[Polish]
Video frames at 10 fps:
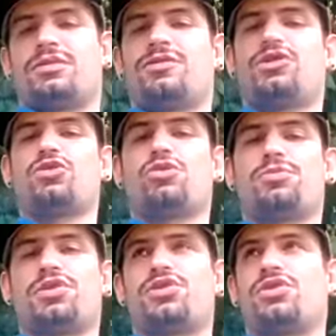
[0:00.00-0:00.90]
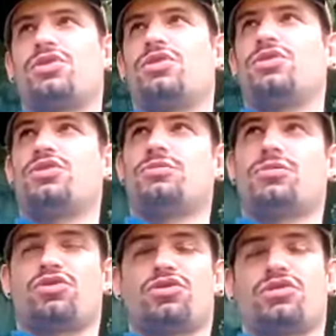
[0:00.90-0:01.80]
W ciągu 5
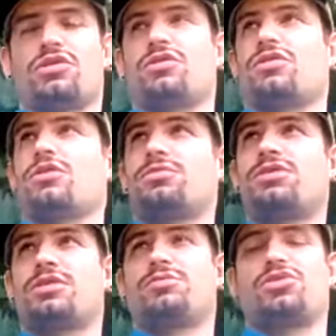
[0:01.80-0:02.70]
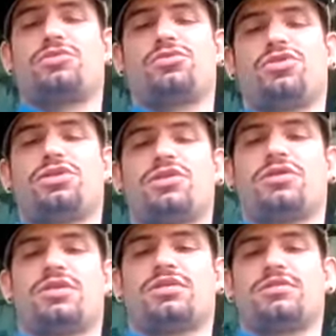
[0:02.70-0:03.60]
godzin możecie to robić, a później
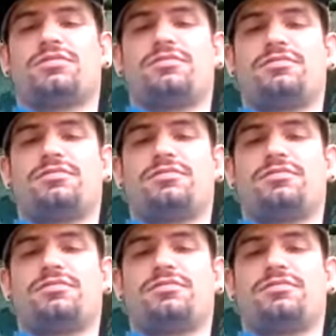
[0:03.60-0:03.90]
musicie oddać.